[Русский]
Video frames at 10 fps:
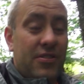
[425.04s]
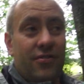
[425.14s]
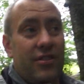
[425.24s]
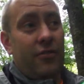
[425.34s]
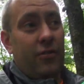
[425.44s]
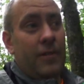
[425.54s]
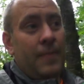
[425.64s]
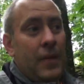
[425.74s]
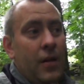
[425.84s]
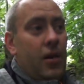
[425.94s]
цветовой.
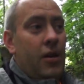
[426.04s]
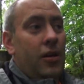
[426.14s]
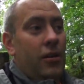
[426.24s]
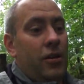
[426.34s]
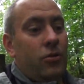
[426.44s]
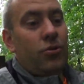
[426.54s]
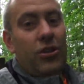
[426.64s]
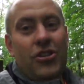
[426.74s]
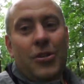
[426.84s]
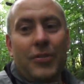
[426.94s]
И тут
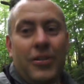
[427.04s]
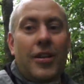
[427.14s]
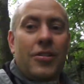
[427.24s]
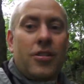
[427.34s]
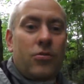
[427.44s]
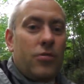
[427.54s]
есть чем заняться.